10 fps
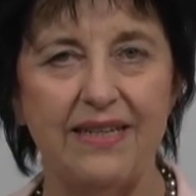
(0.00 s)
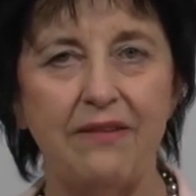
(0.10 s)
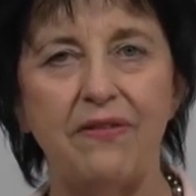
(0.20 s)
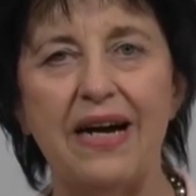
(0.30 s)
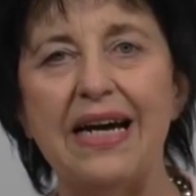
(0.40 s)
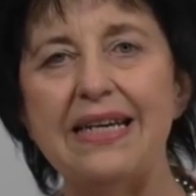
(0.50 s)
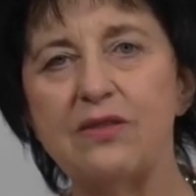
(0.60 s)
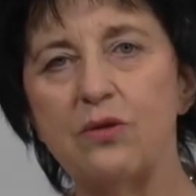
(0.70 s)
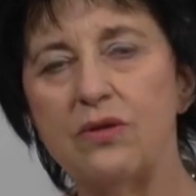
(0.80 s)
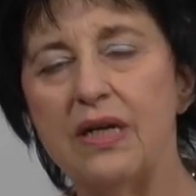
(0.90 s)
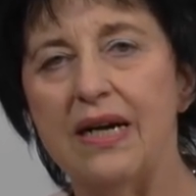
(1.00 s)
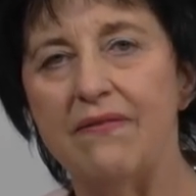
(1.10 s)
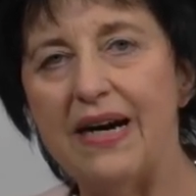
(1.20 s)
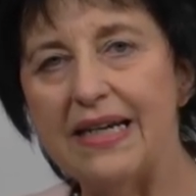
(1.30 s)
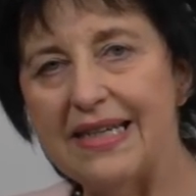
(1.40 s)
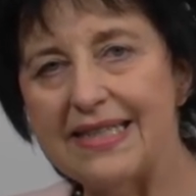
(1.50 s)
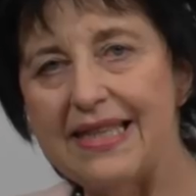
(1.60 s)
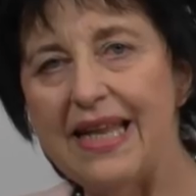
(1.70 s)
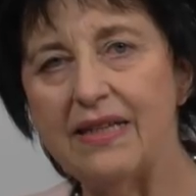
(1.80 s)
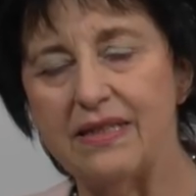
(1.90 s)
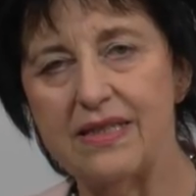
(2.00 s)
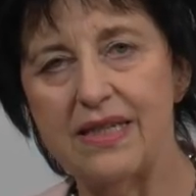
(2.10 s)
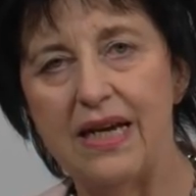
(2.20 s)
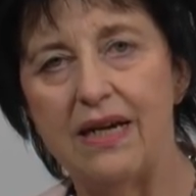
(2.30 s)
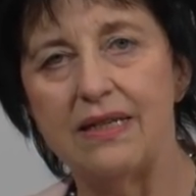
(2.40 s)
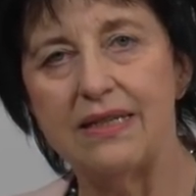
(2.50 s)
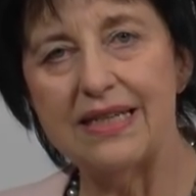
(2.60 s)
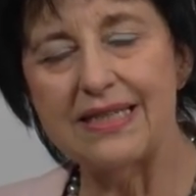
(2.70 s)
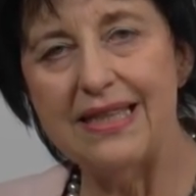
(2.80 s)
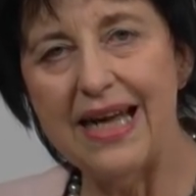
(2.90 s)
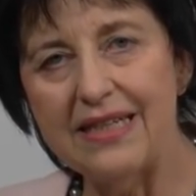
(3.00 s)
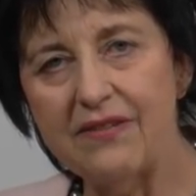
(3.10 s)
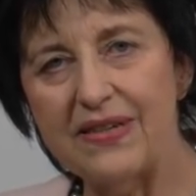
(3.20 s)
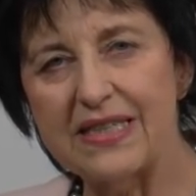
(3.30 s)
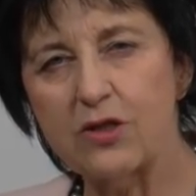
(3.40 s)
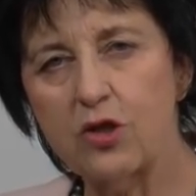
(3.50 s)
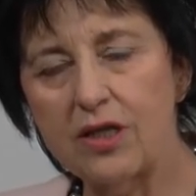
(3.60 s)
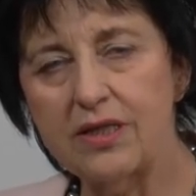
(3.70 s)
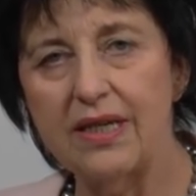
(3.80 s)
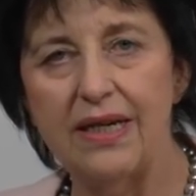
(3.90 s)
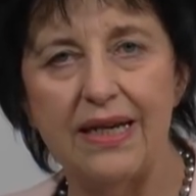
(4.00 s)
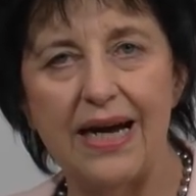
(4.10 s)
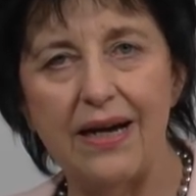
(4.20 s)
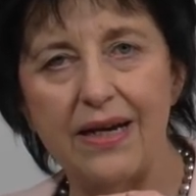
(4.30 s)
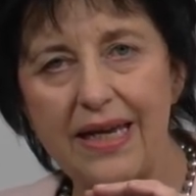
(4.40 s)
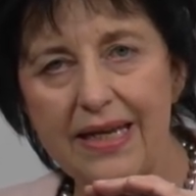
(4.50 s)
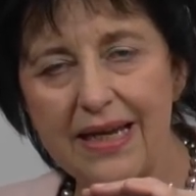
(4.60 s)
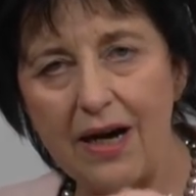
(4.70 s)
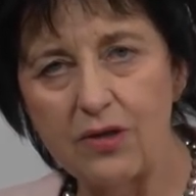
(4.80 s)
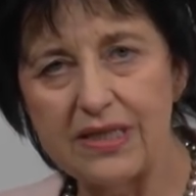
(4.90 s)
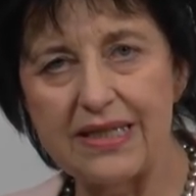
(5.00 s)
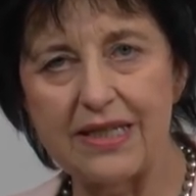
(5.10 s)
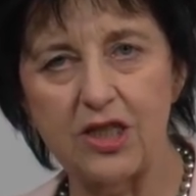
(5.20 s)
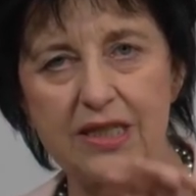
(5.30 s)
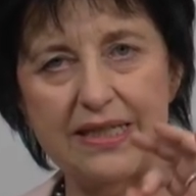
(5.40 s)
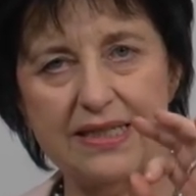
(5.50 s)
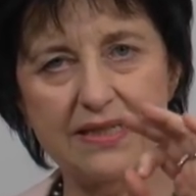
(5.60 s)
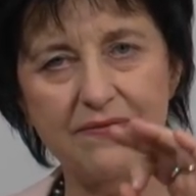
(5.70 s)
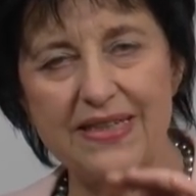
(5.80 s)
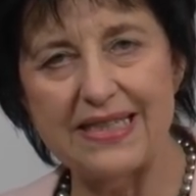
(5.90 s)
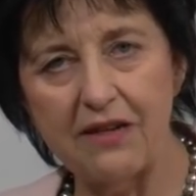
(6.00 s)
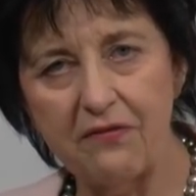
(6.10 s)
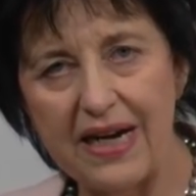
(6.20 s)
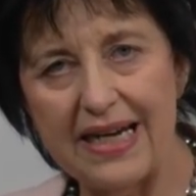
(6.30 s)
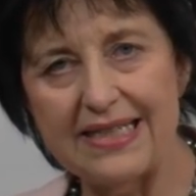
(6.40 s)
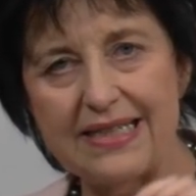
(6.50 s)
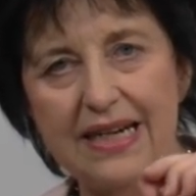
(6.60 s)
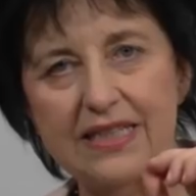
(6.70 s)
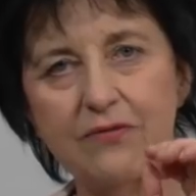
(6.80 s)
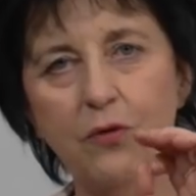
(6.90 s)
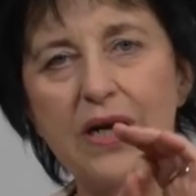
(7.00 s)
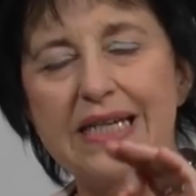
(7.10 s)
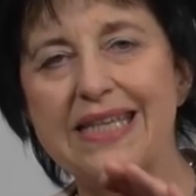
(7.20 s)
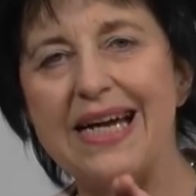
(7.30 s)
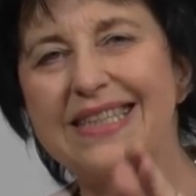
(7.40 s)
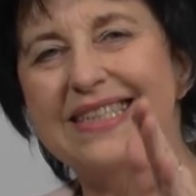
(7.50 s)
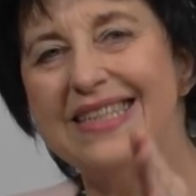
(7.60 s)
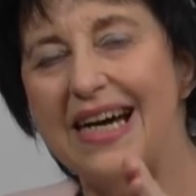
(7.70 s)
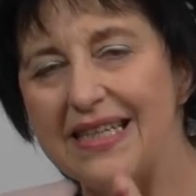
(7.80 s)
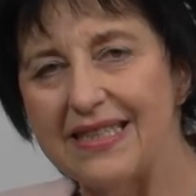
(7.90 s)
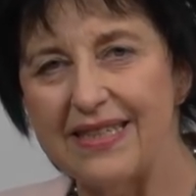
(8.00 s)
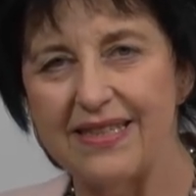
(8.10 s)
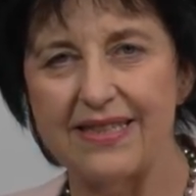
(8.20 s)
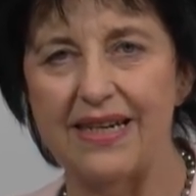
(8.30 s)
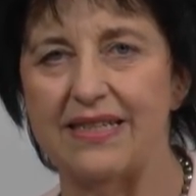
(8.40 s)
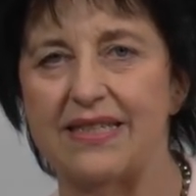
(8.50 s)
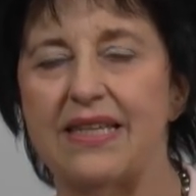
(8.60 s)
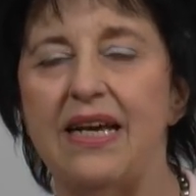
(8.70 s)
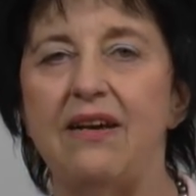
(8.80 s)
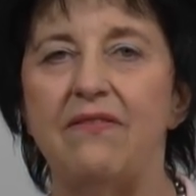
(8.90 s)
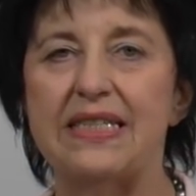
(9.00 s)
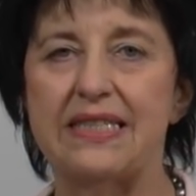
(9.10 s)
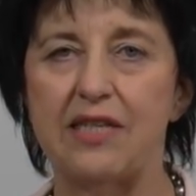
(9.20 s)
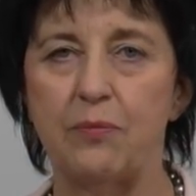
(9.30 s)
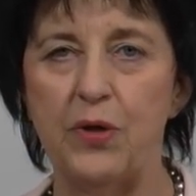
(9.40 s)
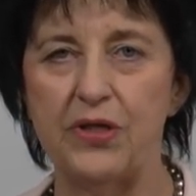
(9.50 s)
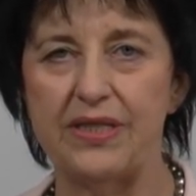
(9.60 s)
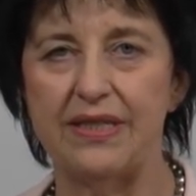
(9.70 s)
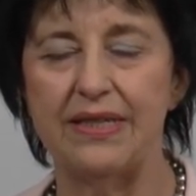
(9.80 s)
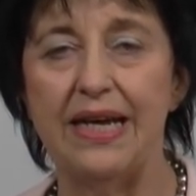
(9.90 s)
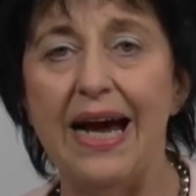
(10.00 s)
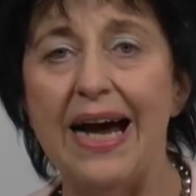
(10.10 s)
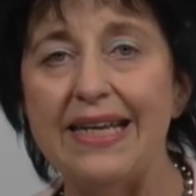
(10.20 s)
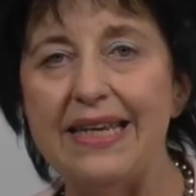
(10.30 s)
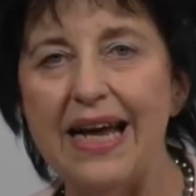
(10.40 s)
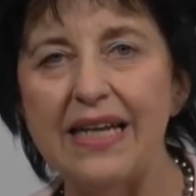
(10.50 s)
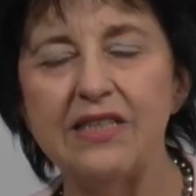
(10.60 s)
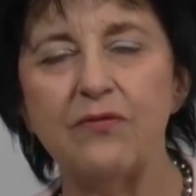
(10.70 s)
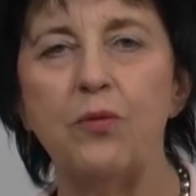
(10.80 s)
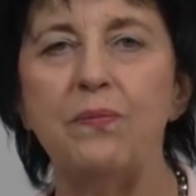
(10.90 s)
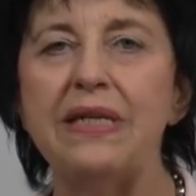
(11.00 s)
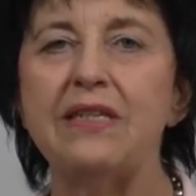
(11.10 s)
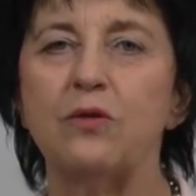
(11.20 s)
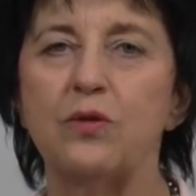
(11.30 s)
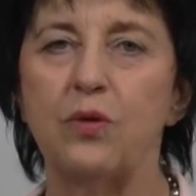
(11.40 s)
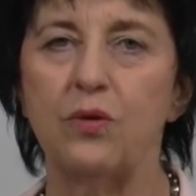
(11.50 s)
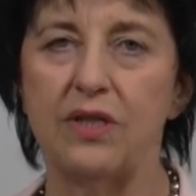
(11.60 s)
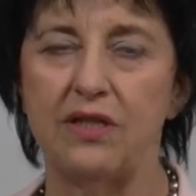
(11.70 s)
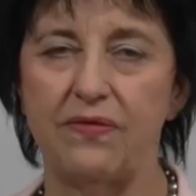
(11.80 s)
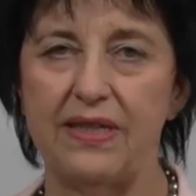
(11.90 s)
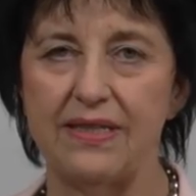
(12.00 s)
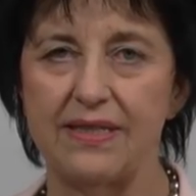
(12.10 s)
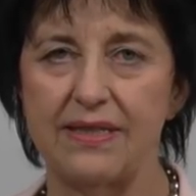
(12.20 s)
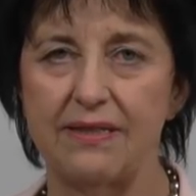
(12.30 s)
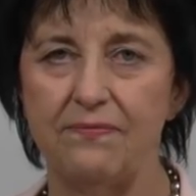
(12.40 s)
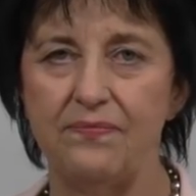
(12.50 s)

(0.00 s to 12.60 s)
Die Verheißung war das Land, das Land, was Gott in Aussicht gestellt hatte, was er verheißen hatte, wo er sagte, das ist das, was ich möchte. Ein Land, wo Milch und Honig fließt.